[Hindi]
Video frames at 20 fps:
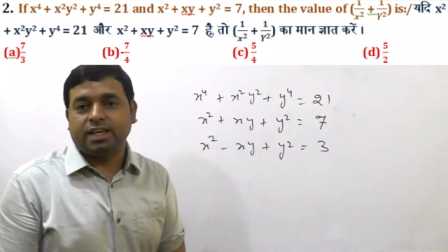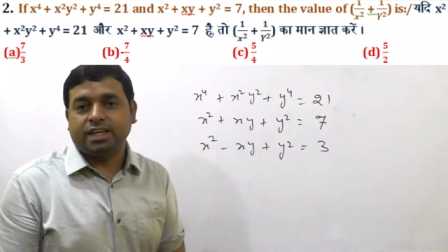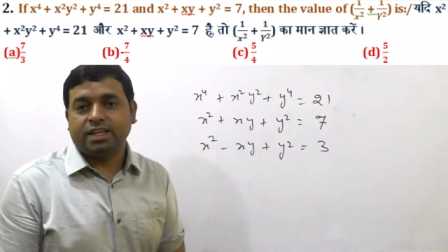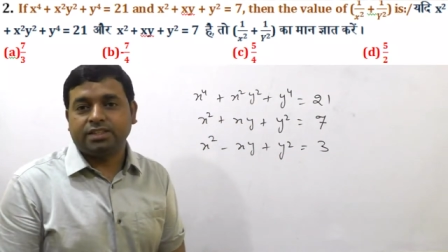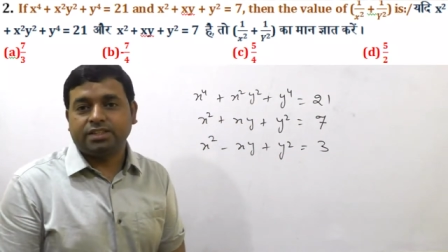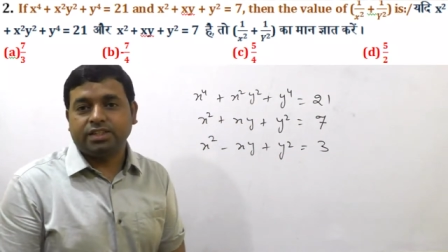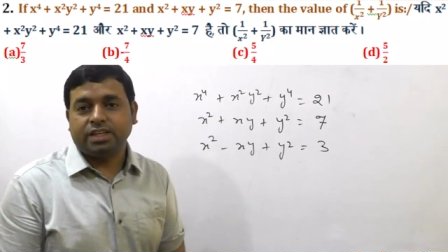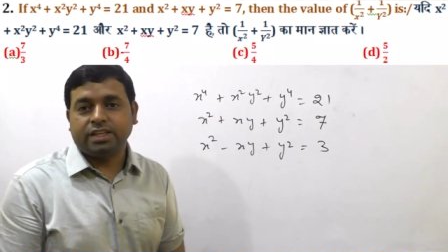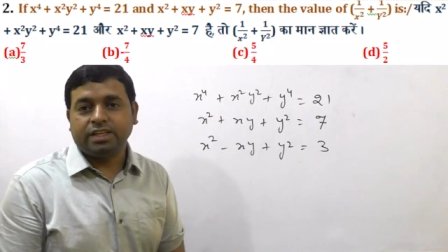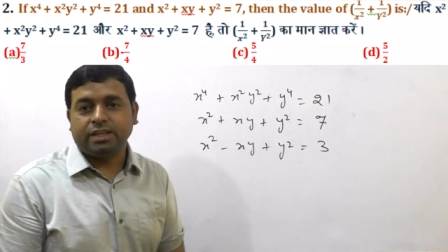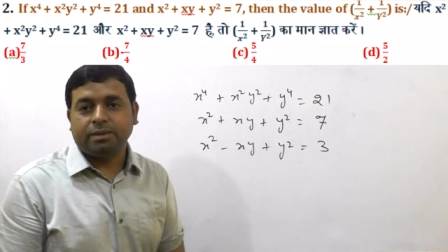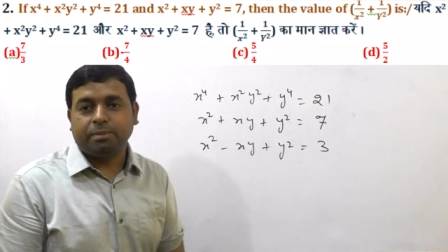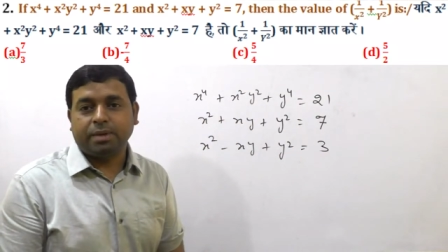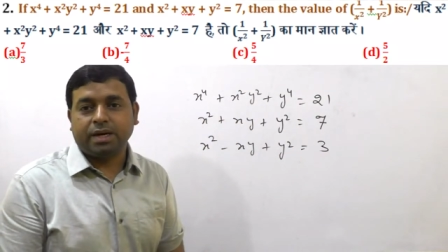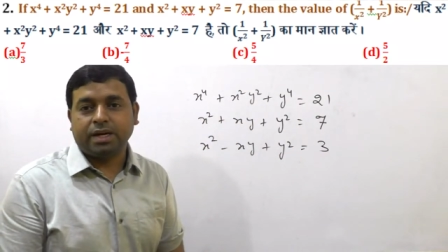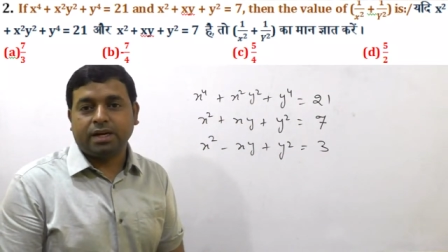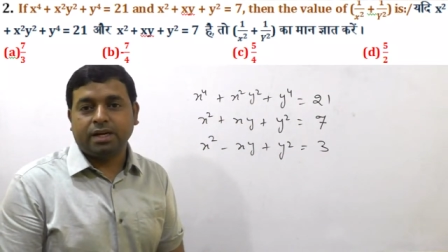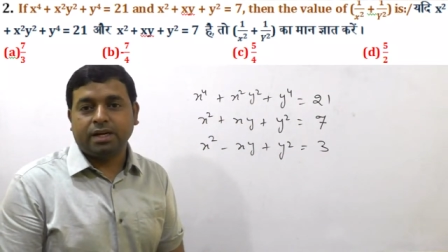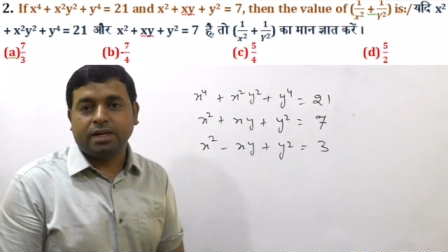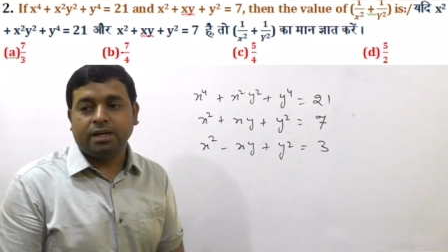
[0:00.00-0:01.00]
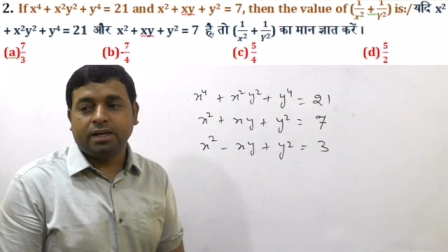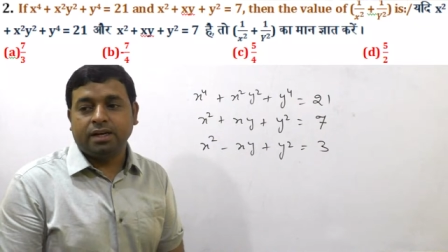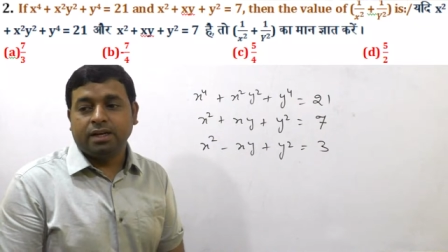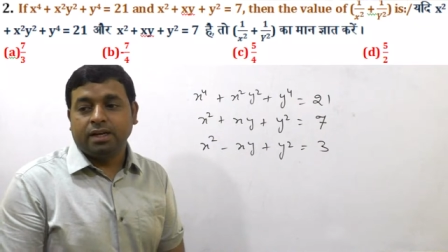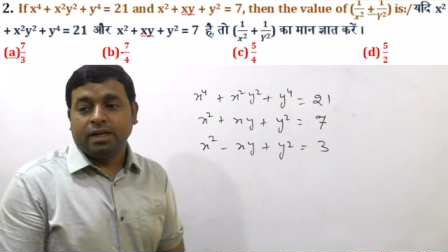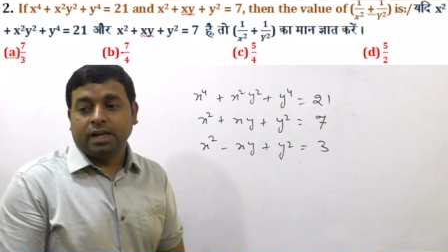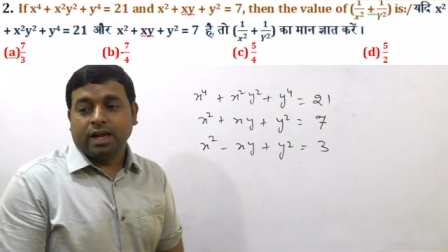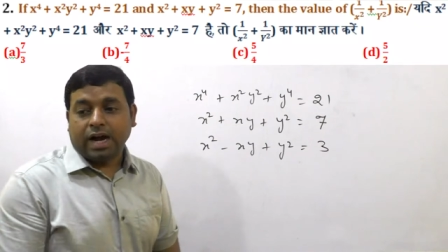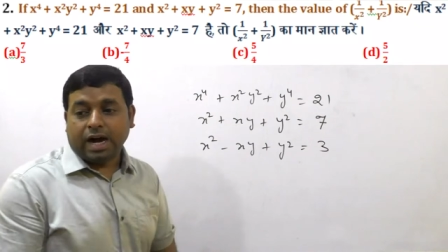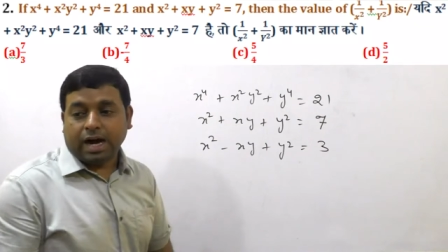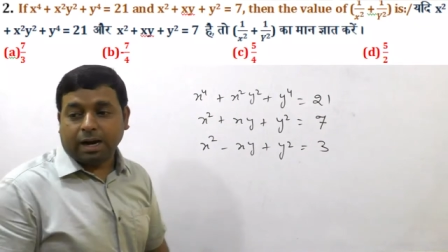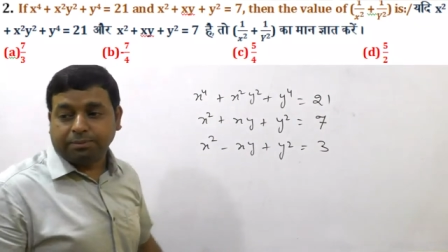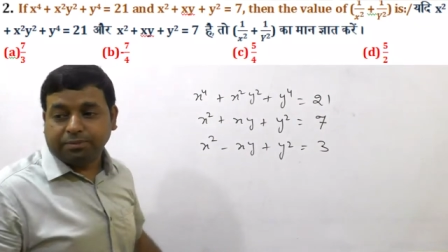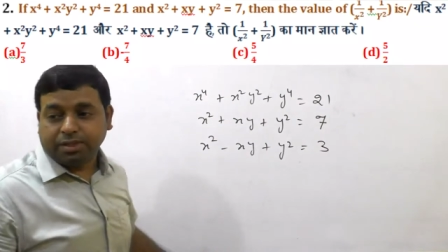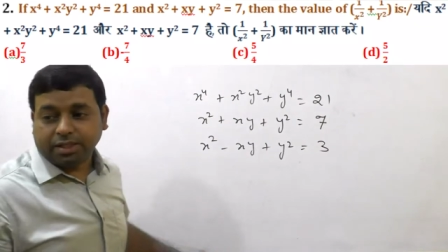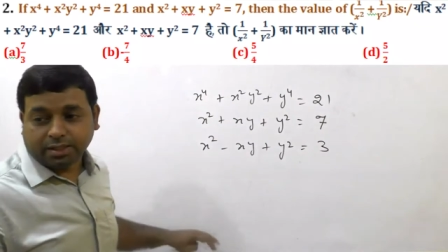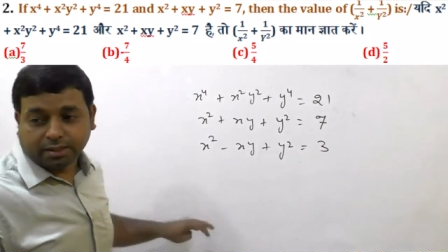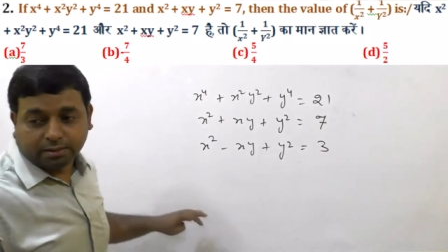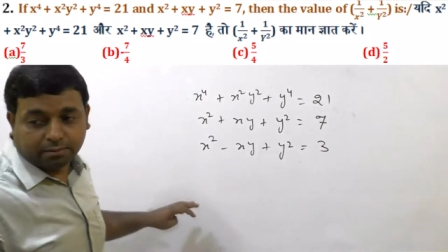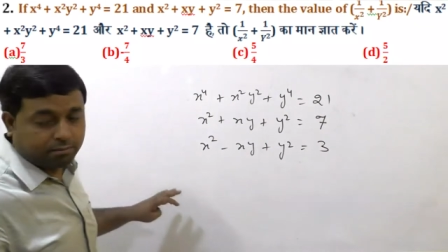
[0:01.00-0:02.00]
आना चाहिए पक्का अब
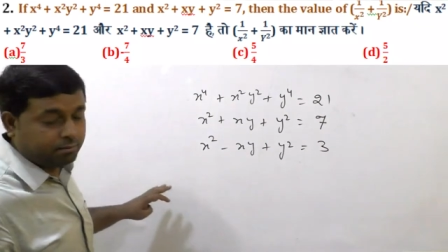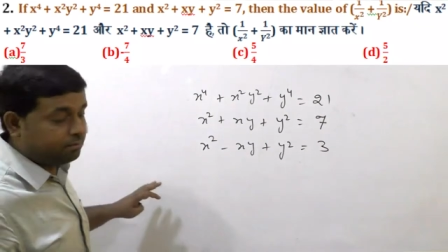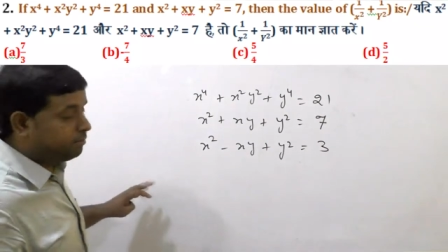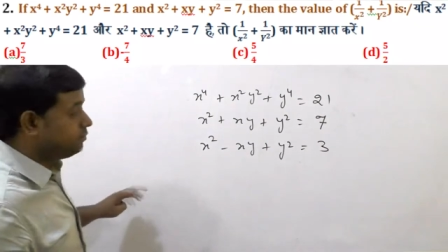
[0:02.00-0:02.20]
देखिए